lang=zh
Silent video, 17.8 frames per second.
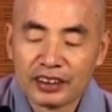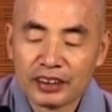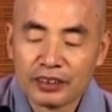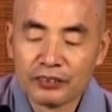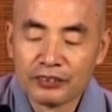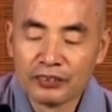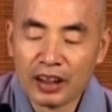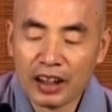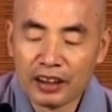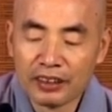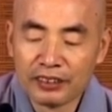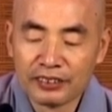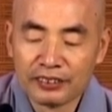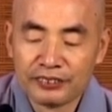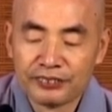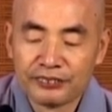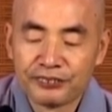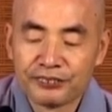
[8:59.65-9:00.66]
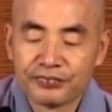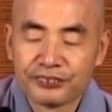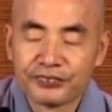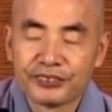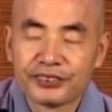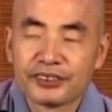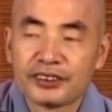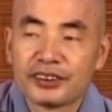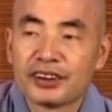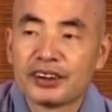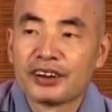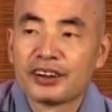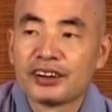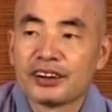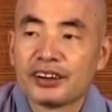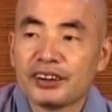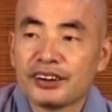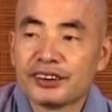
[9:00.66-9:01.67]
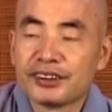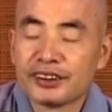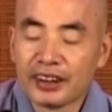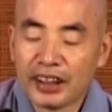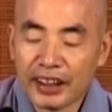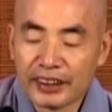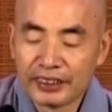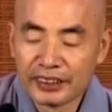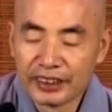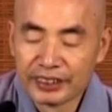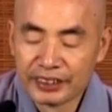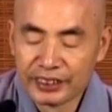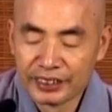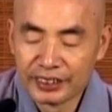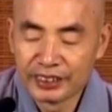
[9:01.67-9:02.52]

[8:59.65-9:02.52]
功劳，比来显示